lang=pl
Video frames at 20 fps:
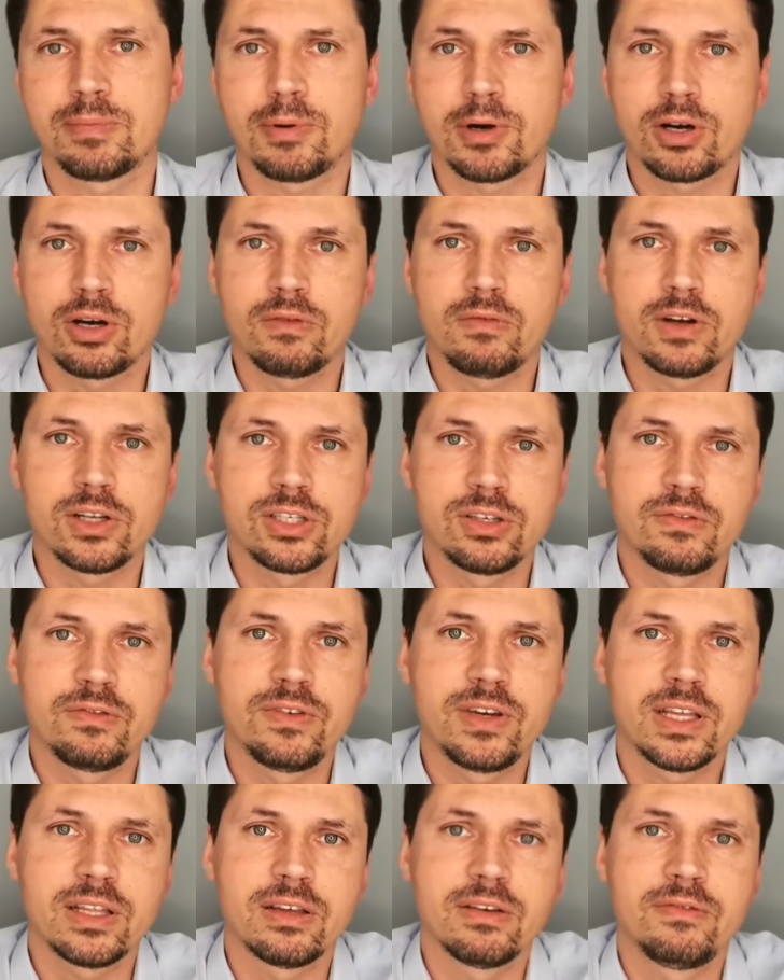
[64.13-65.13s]
zapakować
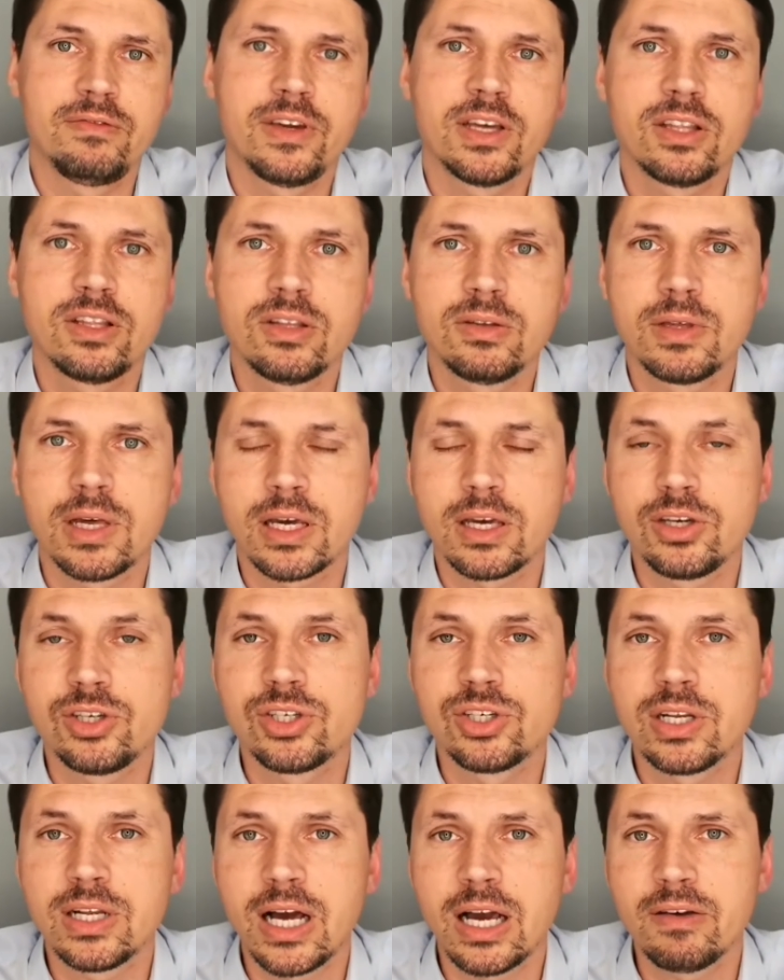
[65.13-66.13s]
w jeden
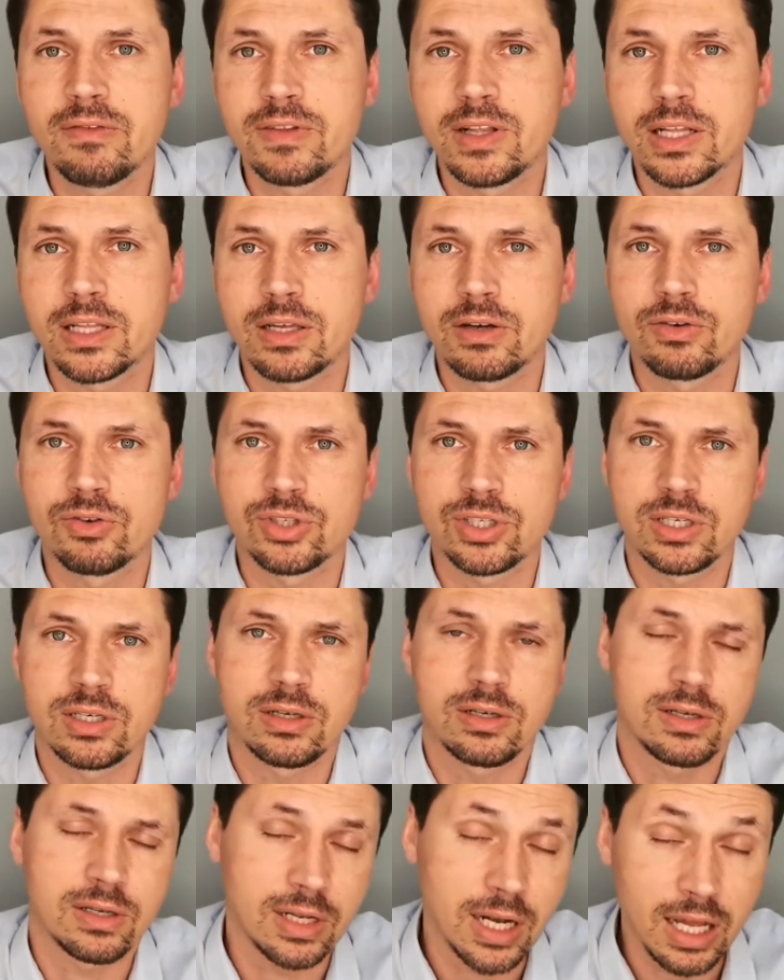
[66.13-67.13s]
jakiś live, dlatego
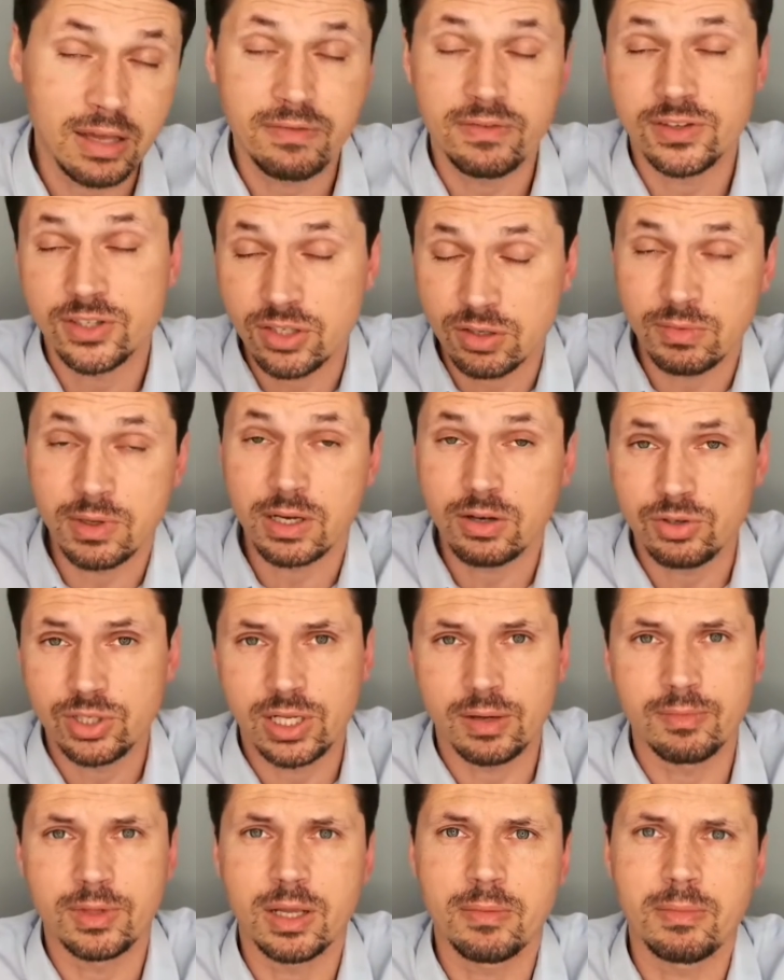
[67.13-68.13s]
że live'y są
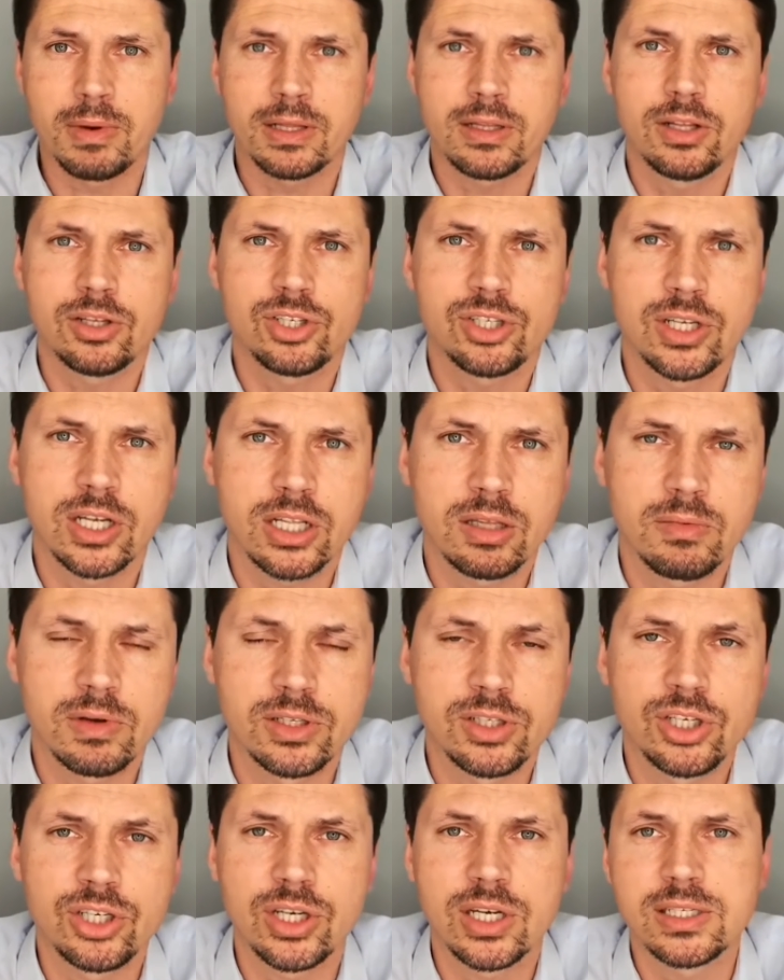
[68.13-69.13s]
jakoś tam tematyczne,
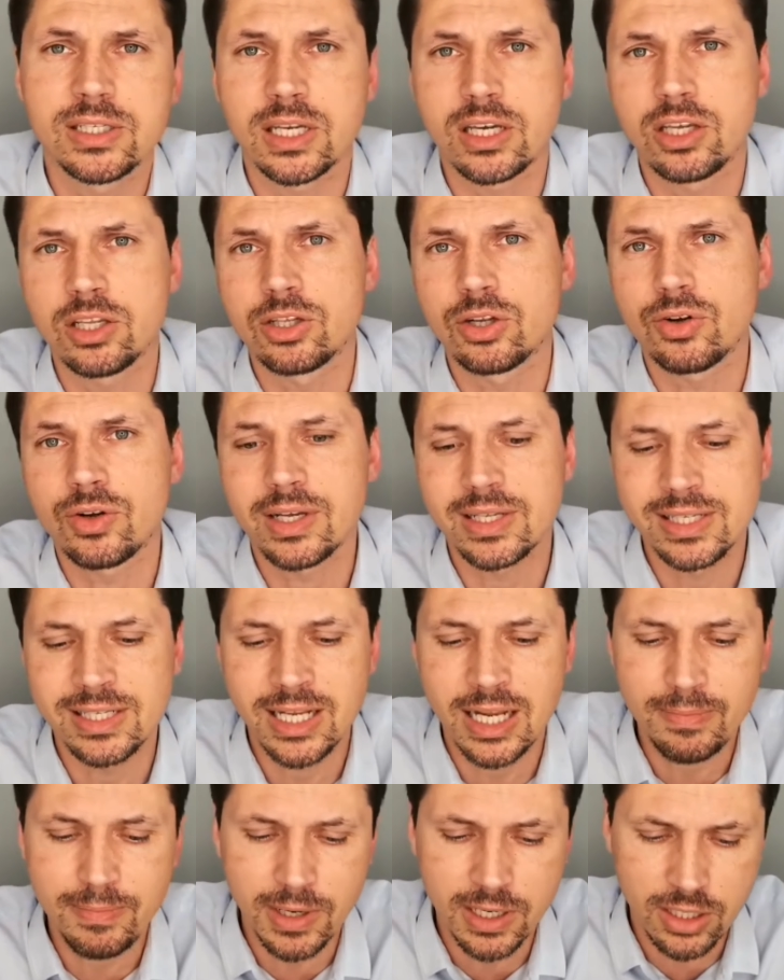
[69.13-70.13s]
natomiast dzisiaj jest taki trochę
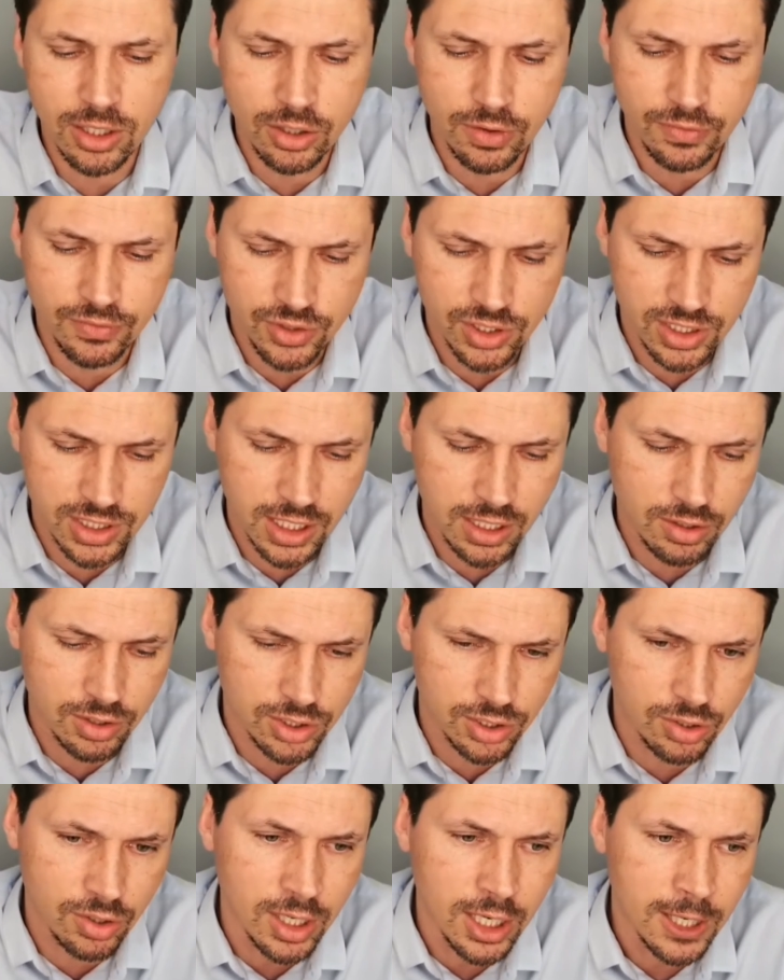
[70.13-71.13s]
zlepek tego wszystkiego,
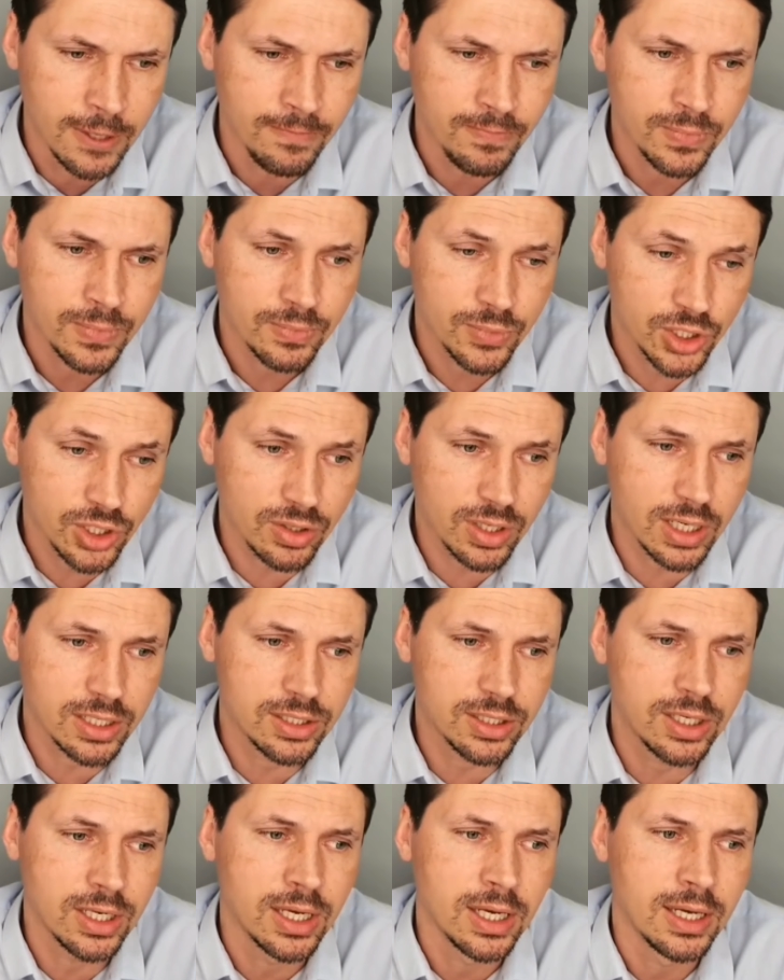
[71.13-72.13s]
co przy
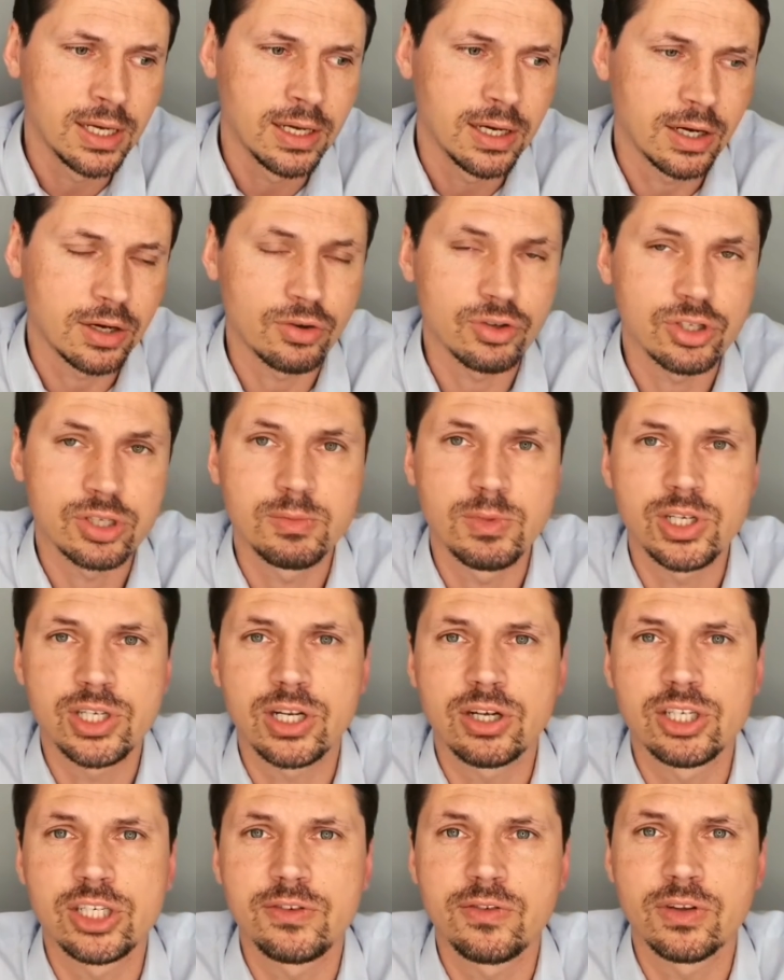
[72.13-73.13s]
okazji
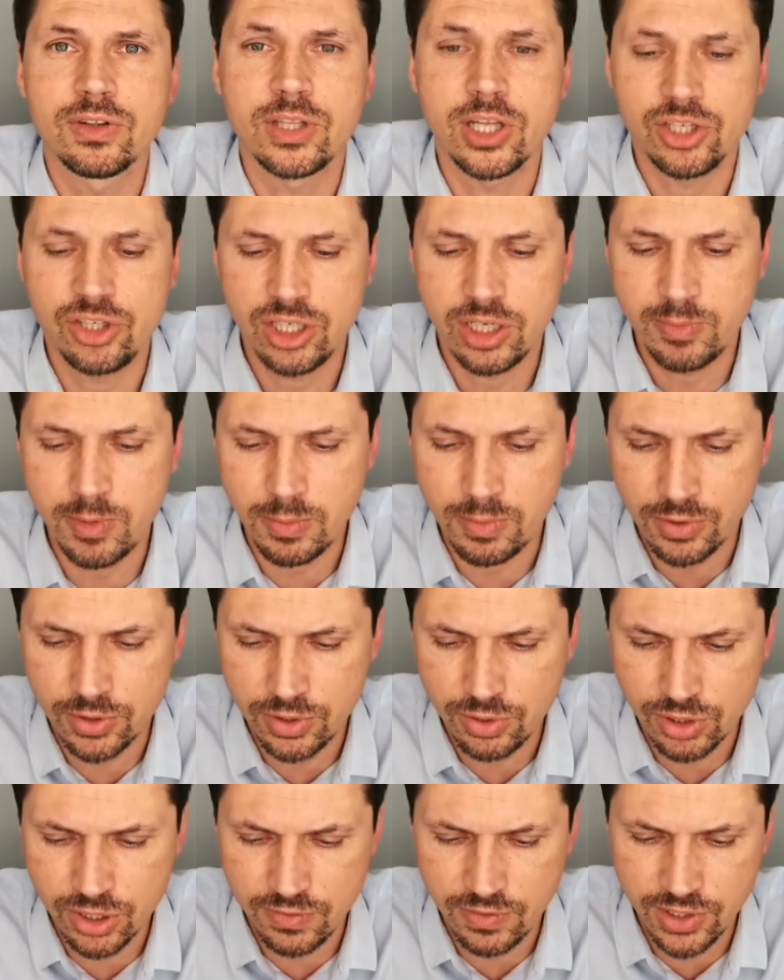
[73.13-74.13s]
rozmyślań świątecznych po
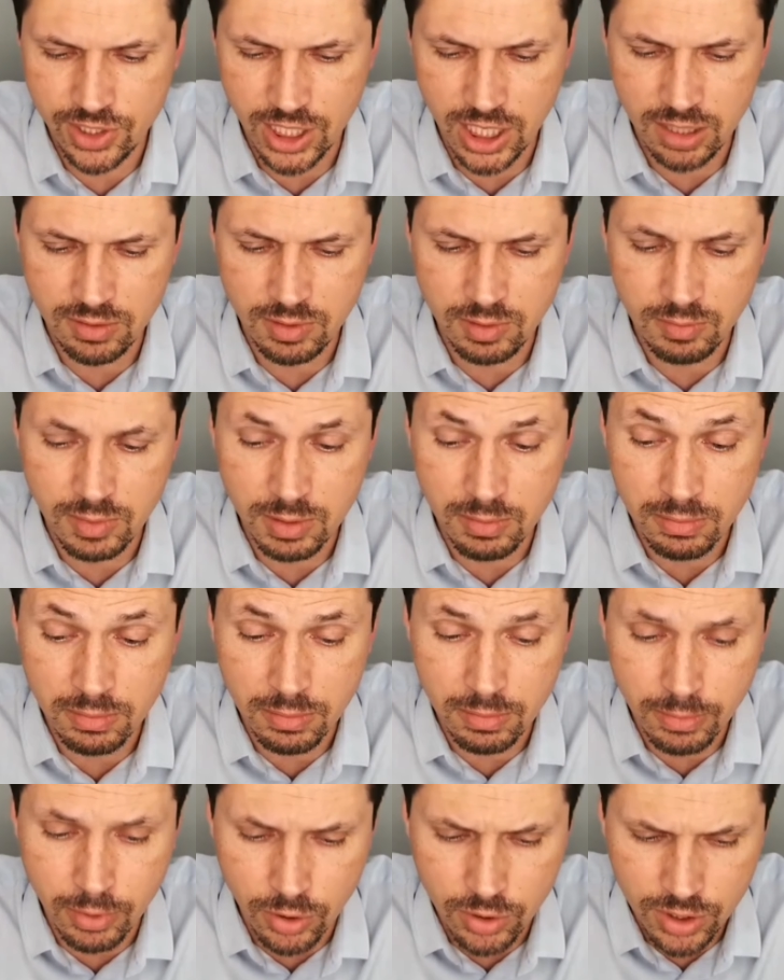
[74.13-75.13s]
prostu zwyczajnie mnie
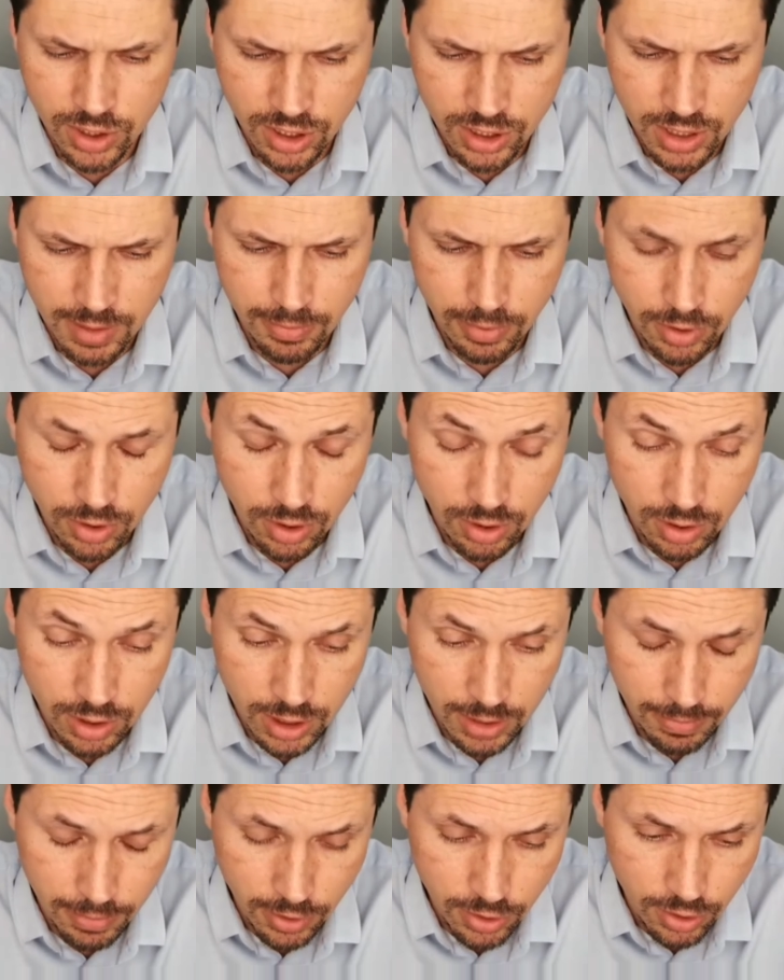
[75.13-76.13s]
boli i niepoko
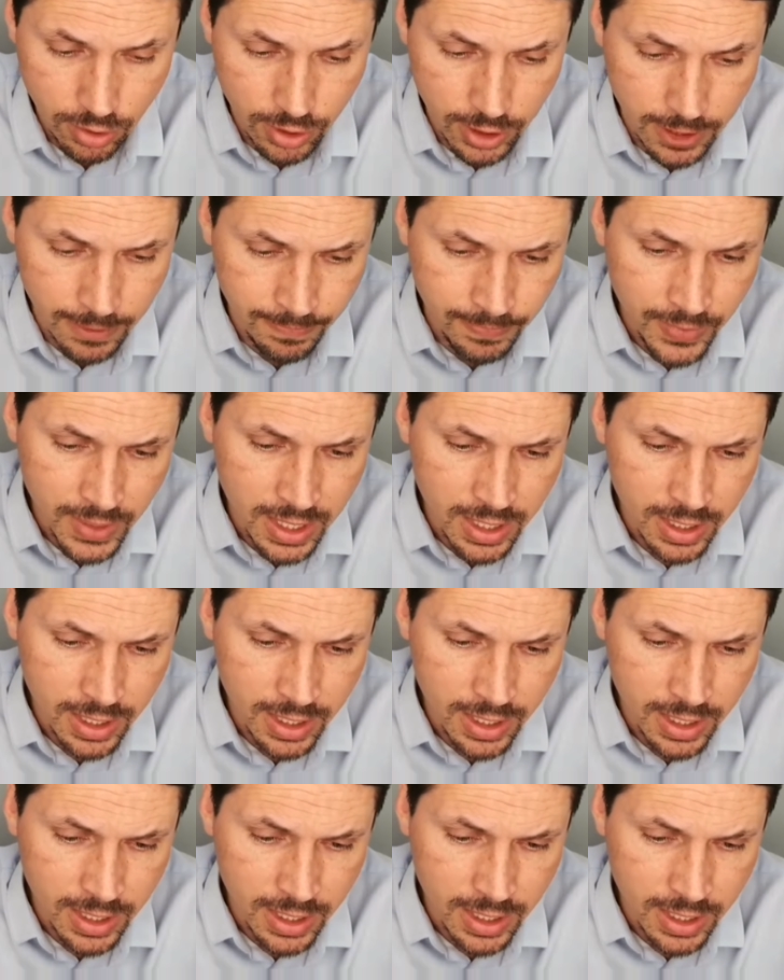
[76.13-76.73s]
niepokoi.